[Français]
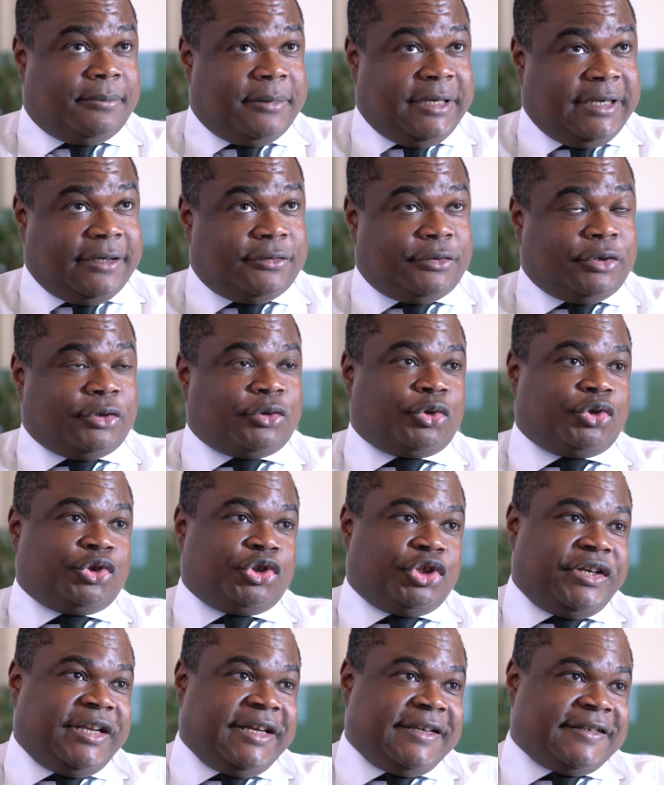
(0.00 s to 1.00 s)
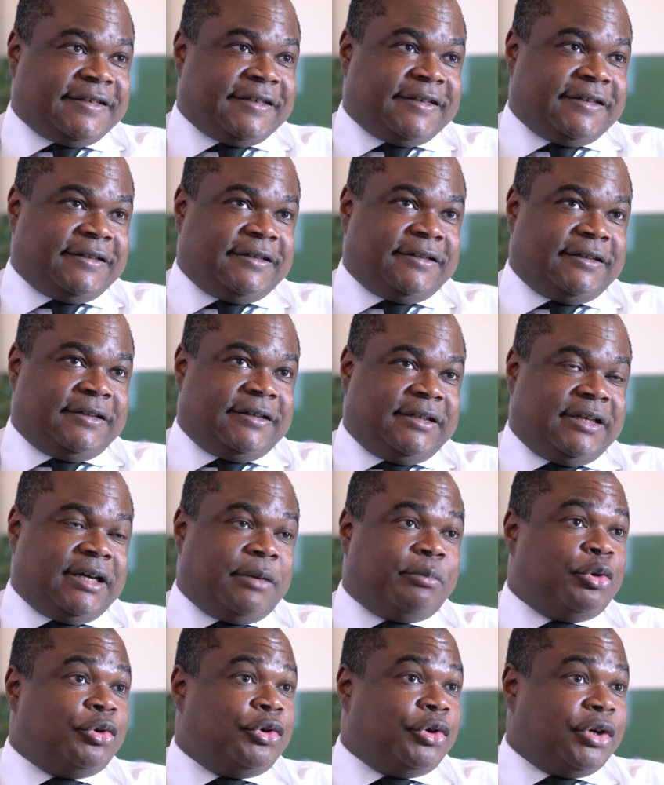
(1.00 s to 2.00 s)
ben, Notre jeunesse euh,
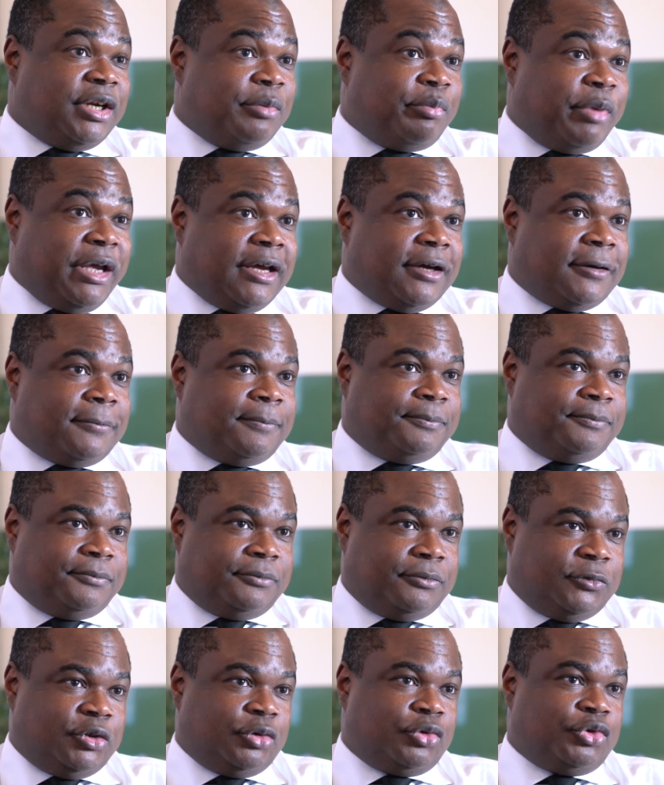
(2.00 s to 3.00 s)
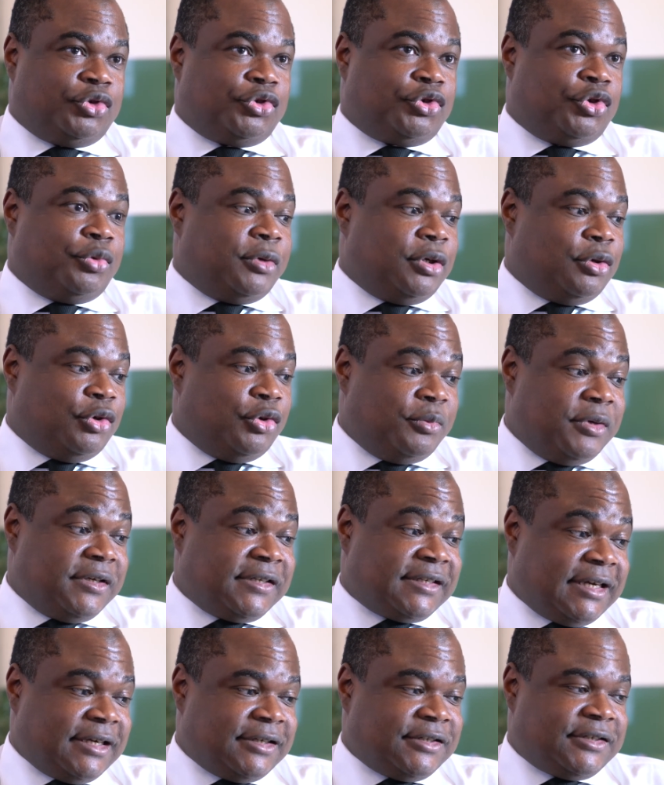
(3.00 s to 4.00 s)
n'a plus de repères. Donc justement, le
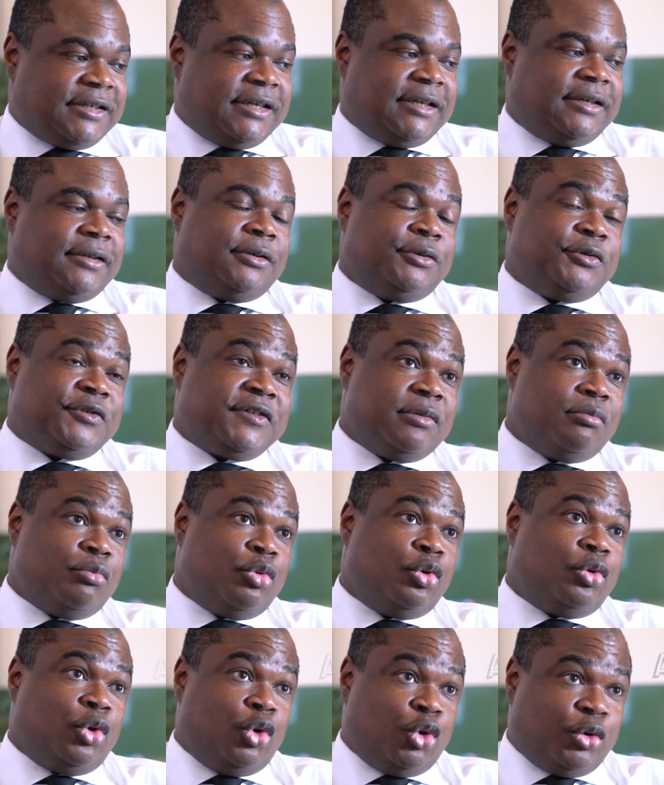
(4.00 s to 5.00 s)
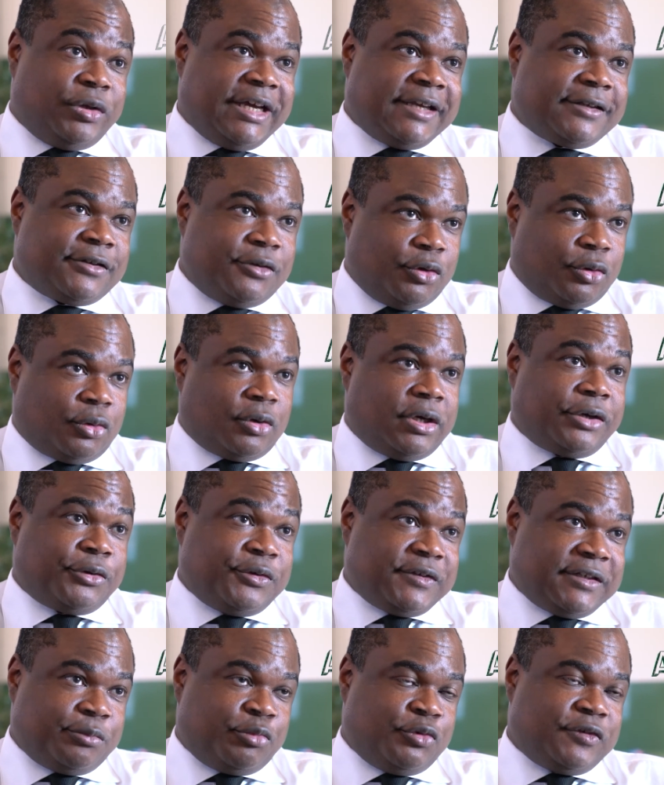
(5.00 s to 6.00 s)
message qui est dans le Simbook, l'audace de croire
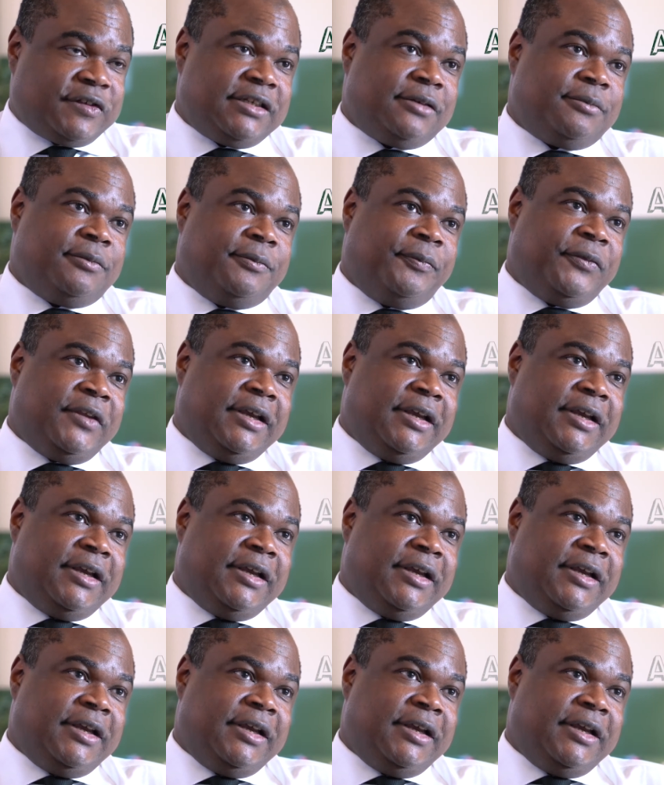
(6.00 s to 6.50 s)
que c'est possible,